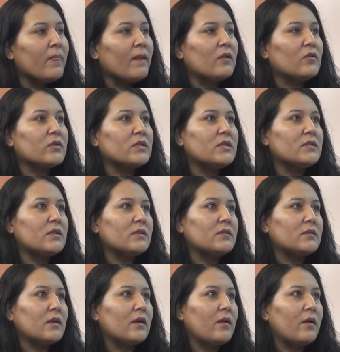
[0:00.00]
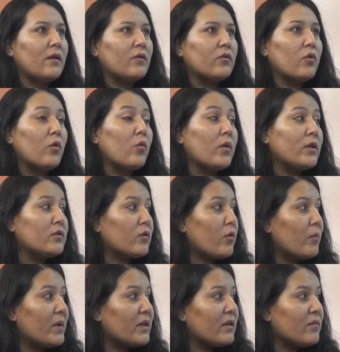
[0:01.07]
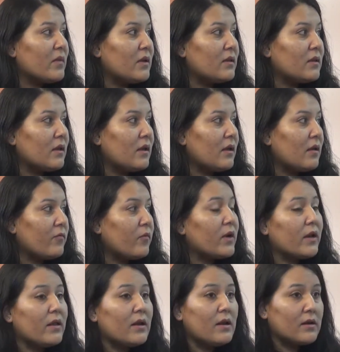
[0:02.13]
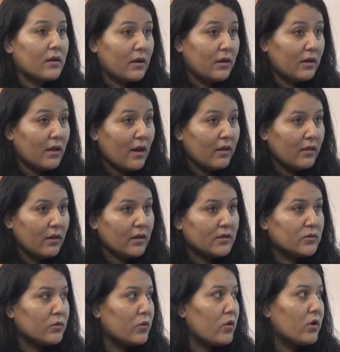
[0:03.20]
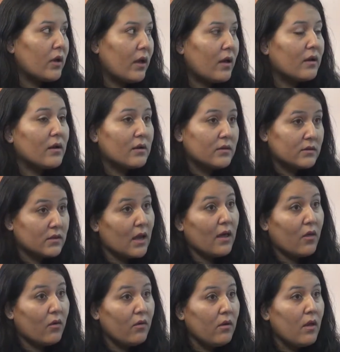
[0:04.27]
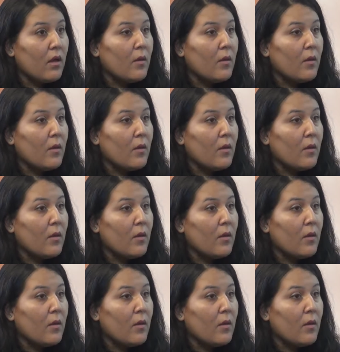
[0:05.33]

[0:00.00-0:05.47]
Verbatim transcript: Entonces, este, yo encuentro completamente fuera de la realidad el estudio que han realizado,